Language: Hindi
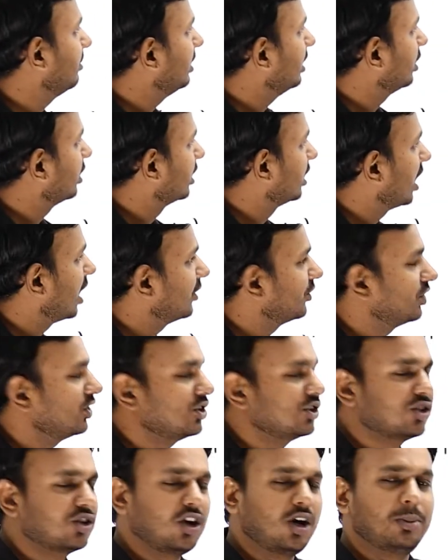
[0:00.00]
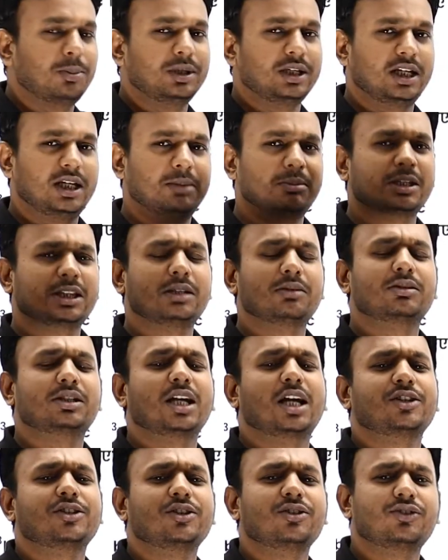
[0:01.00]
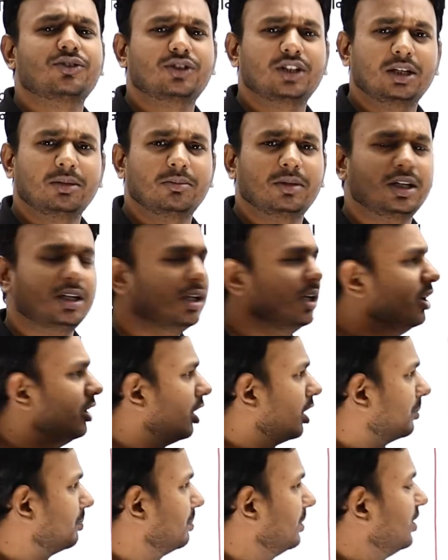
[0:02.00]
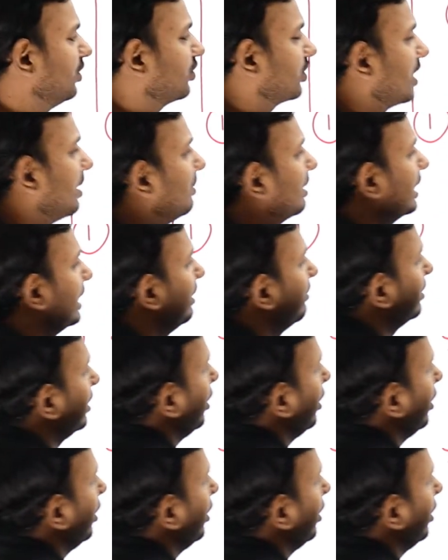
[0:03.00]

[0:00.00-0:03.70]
भाई क्या चीज़ कॉमन है मतलब क्या चीज़ सेम है और बीस का मतलब